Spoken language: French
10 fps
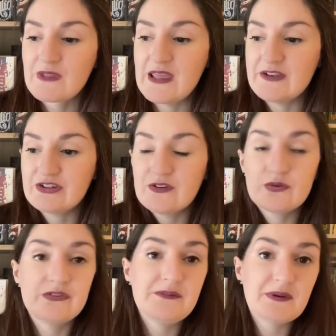Et à chaque fois
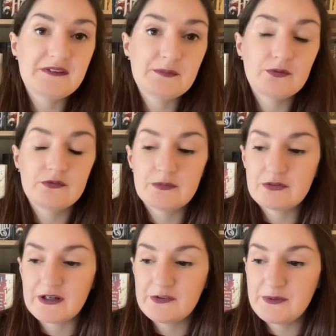qu'on se dit, bah c'est bon, on va
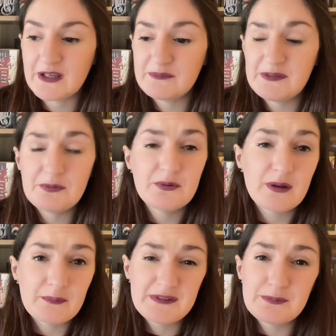pouvoir respirer un petit peu,
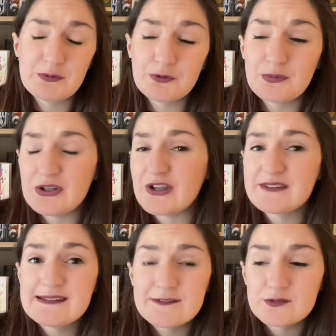un petit peu de bonheur,
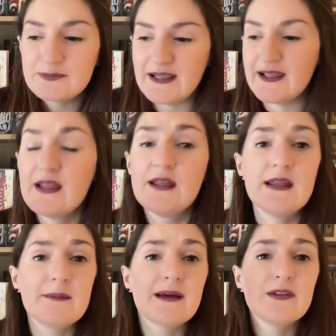s'il vous plaît.
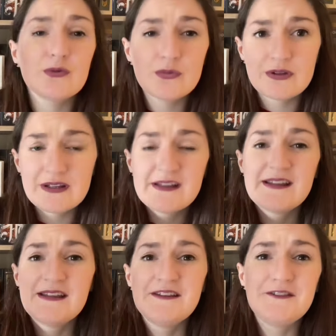Eh ben non,
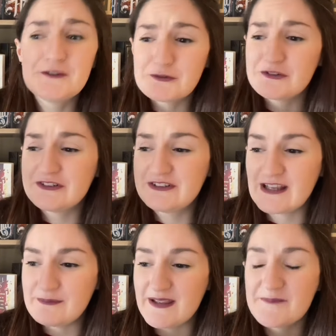non,
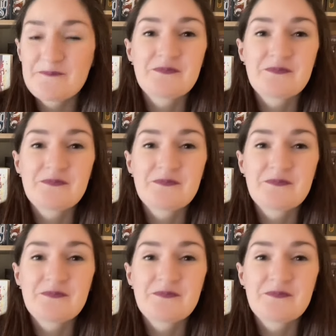jamais.